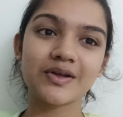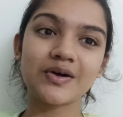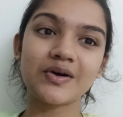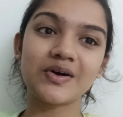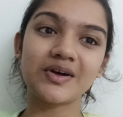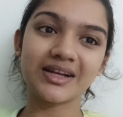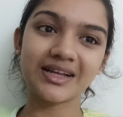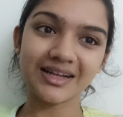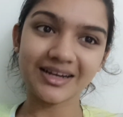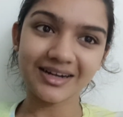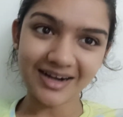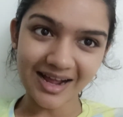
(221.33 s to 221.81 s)

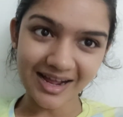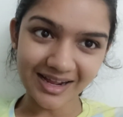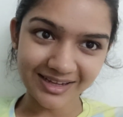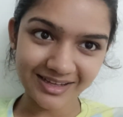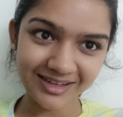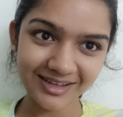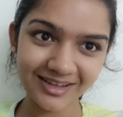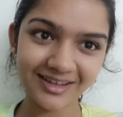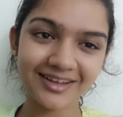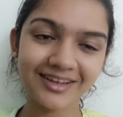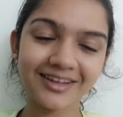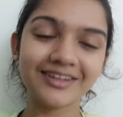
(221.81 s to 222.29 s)
और कल
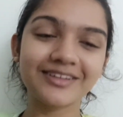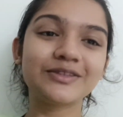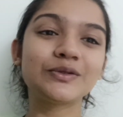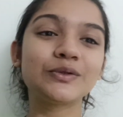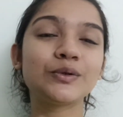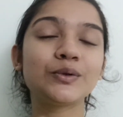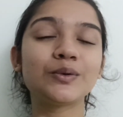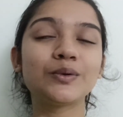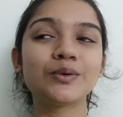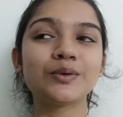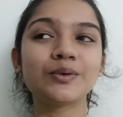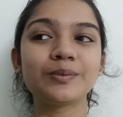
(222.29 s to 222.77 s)
राखी है
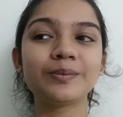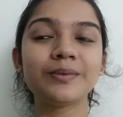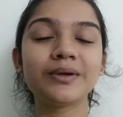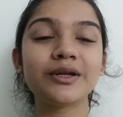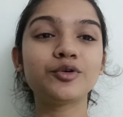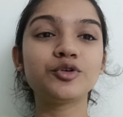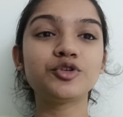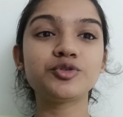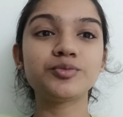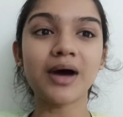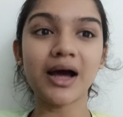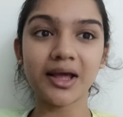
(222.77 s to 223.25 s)
तो मेरे
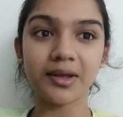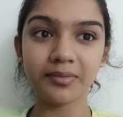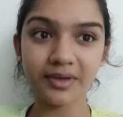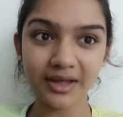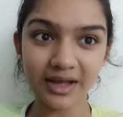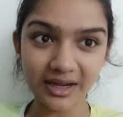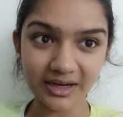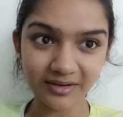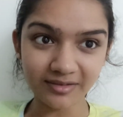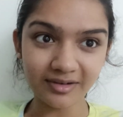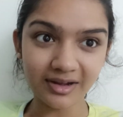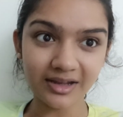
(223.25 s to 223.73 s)
कुछ भाई भी
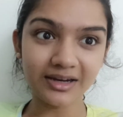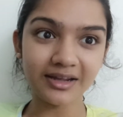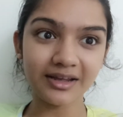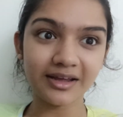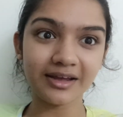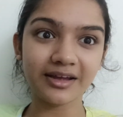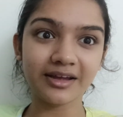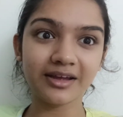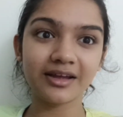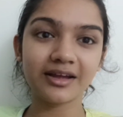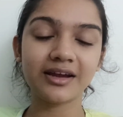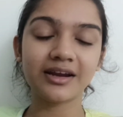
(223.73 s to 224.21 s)
आने वाले
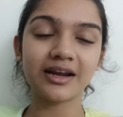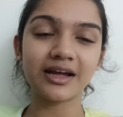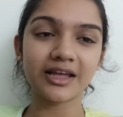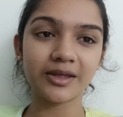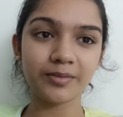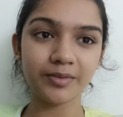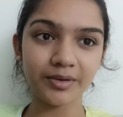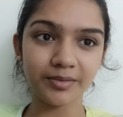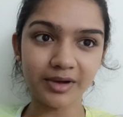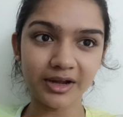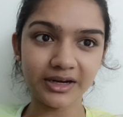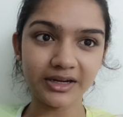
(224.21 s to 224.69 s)
हैं राखी
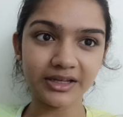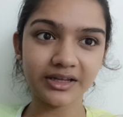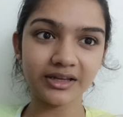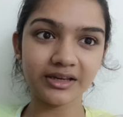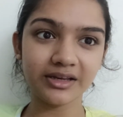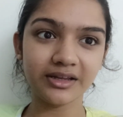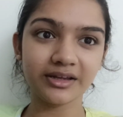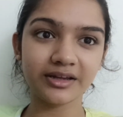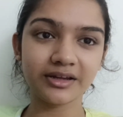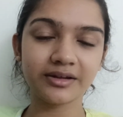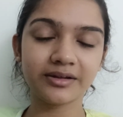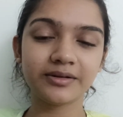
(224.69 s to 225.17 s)
बनवाने के
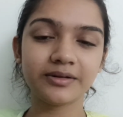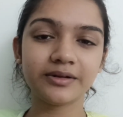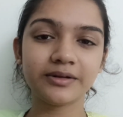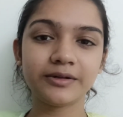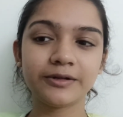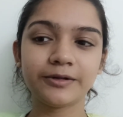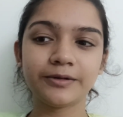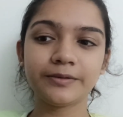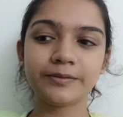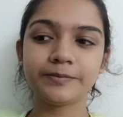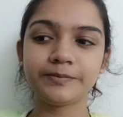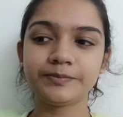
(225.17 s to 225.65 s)
लिए
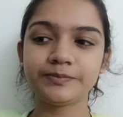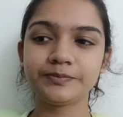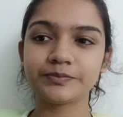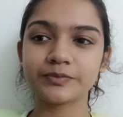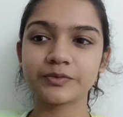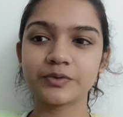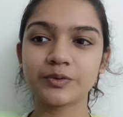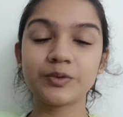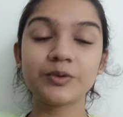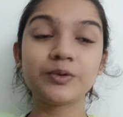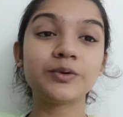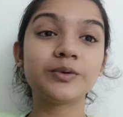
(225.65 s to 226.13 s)

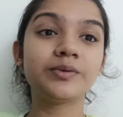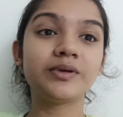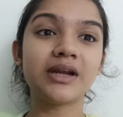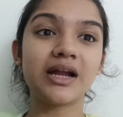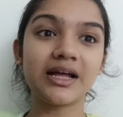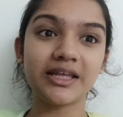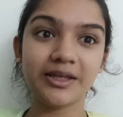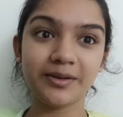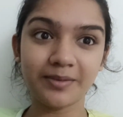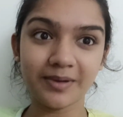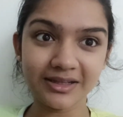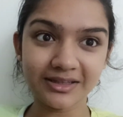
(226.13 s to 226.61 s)
तो उनको भी
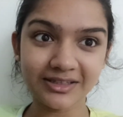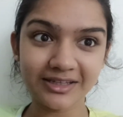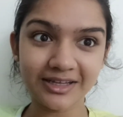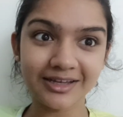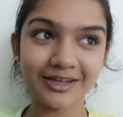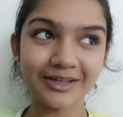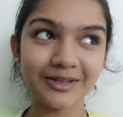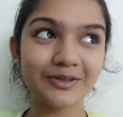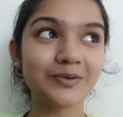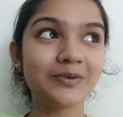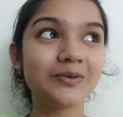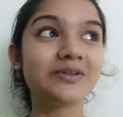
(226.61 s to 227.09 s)
राखी बांधना
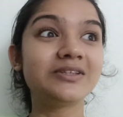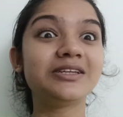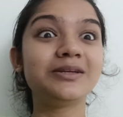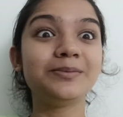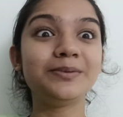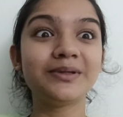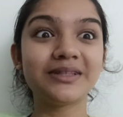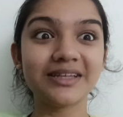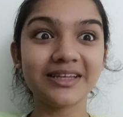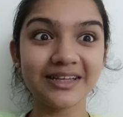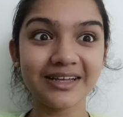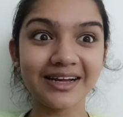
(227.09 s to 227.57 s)
है तो उसकी
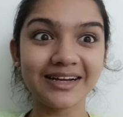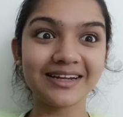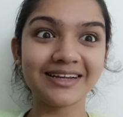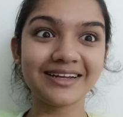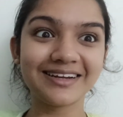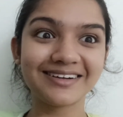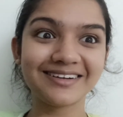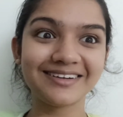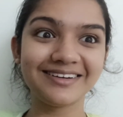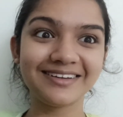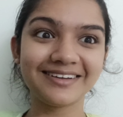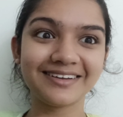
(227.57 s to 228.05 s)
भी तैयारी
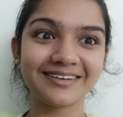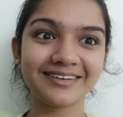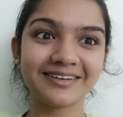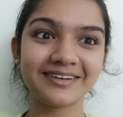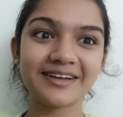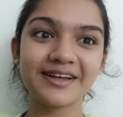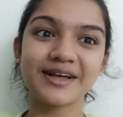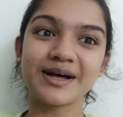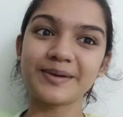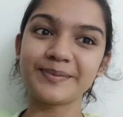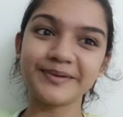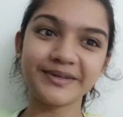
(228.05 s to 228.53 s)
करनी है
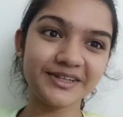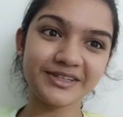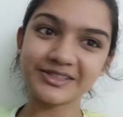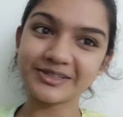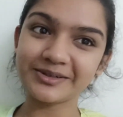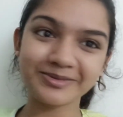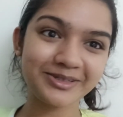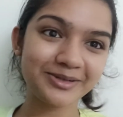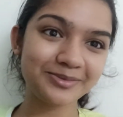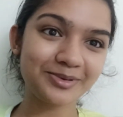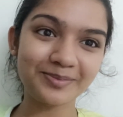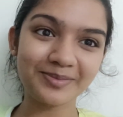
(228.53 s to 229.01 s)
अभी
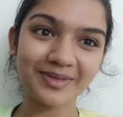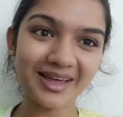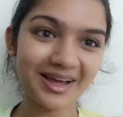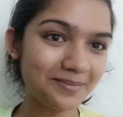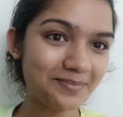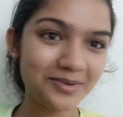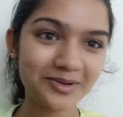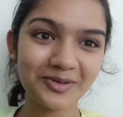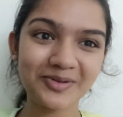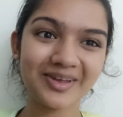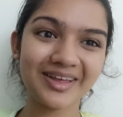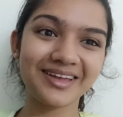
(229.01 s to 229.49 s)
ऋषभ शिवम यहाँ
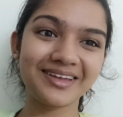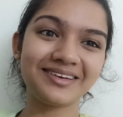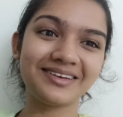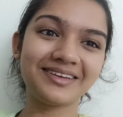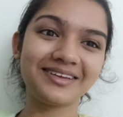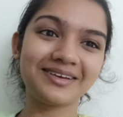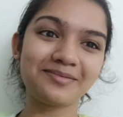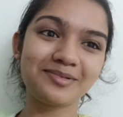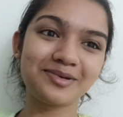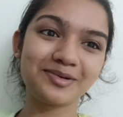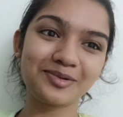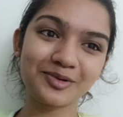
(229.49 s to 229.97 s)
पे तो है
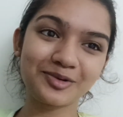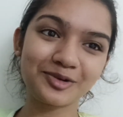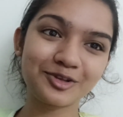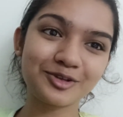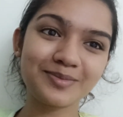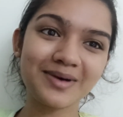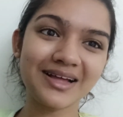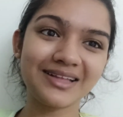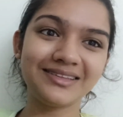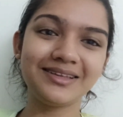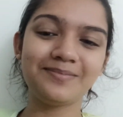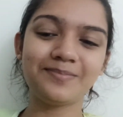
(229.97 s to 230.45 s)
नहीं अभी उनको तो
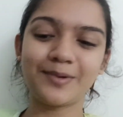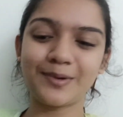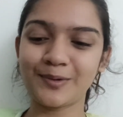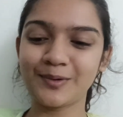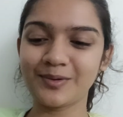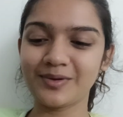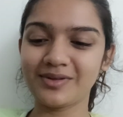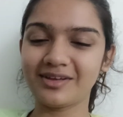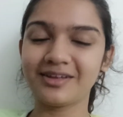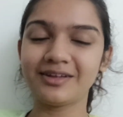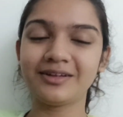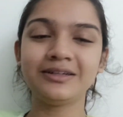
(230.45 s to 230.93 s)
बांध नहीं
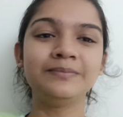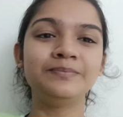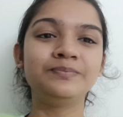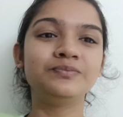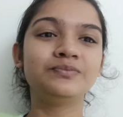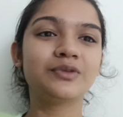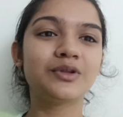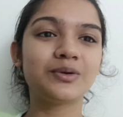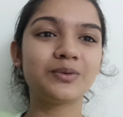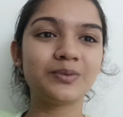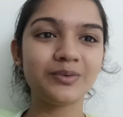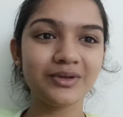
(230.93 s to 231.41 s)
पाऊँगी
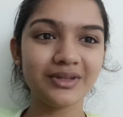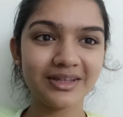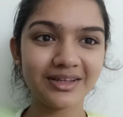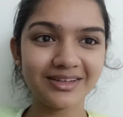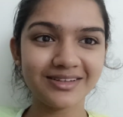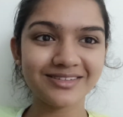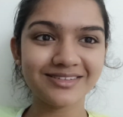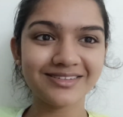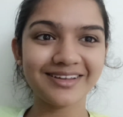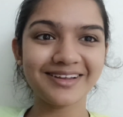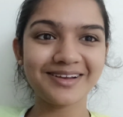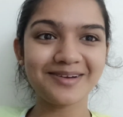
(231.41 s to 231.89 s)
तो उनके
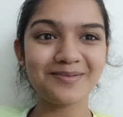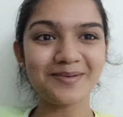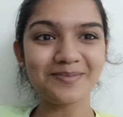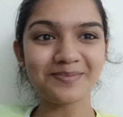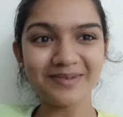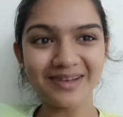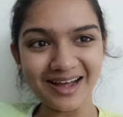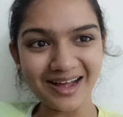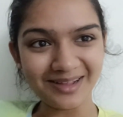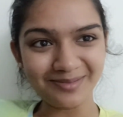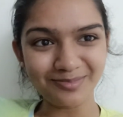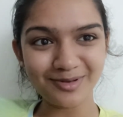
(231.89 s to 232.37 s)
हिस्से का मैं
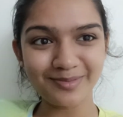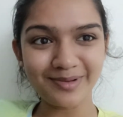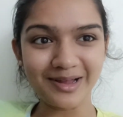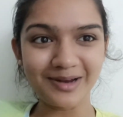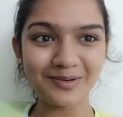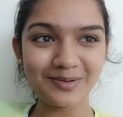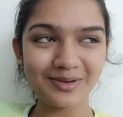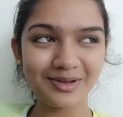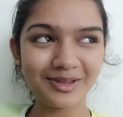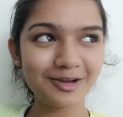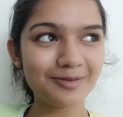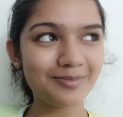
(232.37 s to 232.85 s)
अपने हाथ में बांध
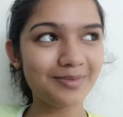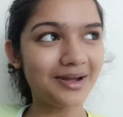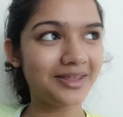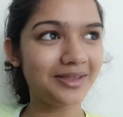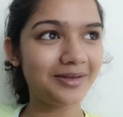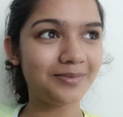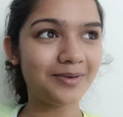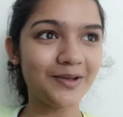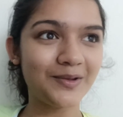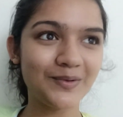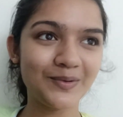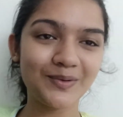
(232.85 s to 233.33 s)
लूँगी और
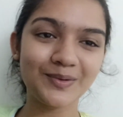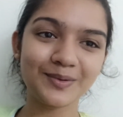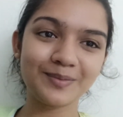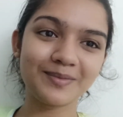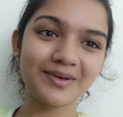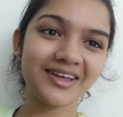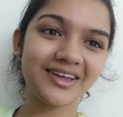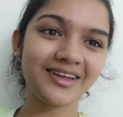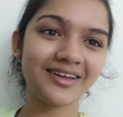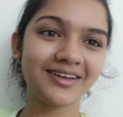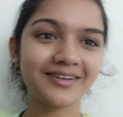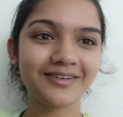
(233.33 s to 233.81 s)
बाकी भाइयों को
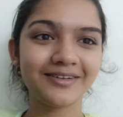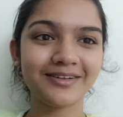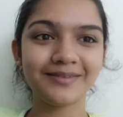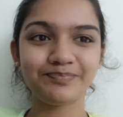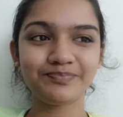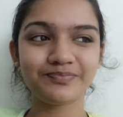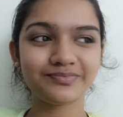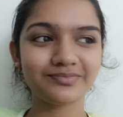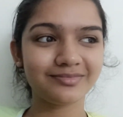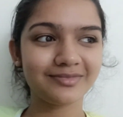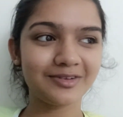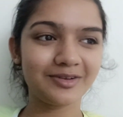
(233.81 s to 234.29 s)
मैं
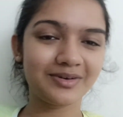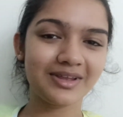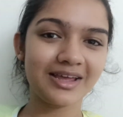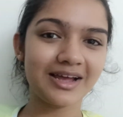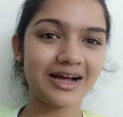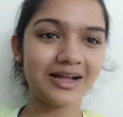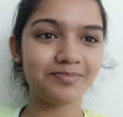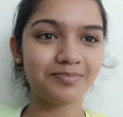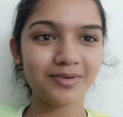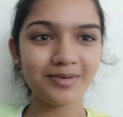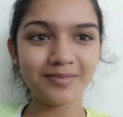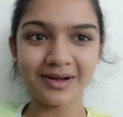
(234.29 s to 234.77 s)
उनके
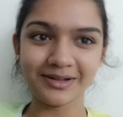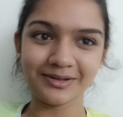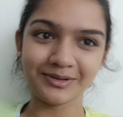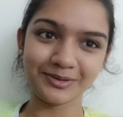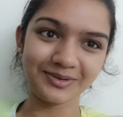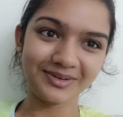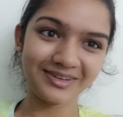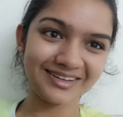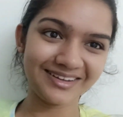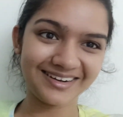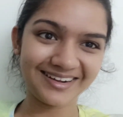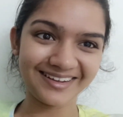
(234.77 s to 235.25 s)
हाथ पे बांध
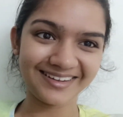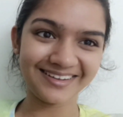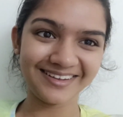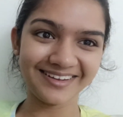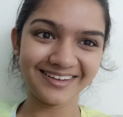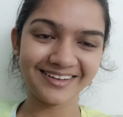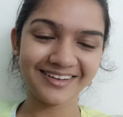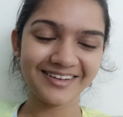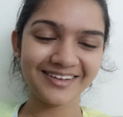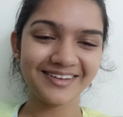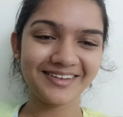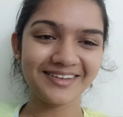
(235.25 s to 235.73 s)
दूँगी राखी
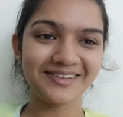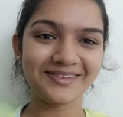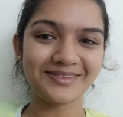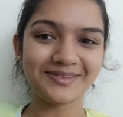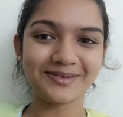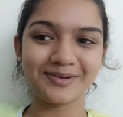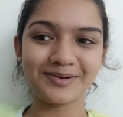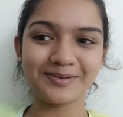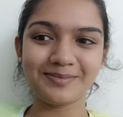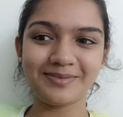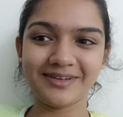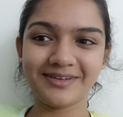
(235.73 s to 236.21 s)

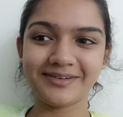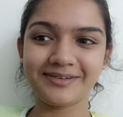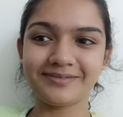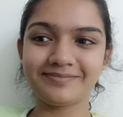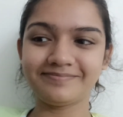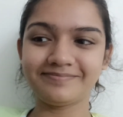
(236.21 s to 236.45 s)
तो अभी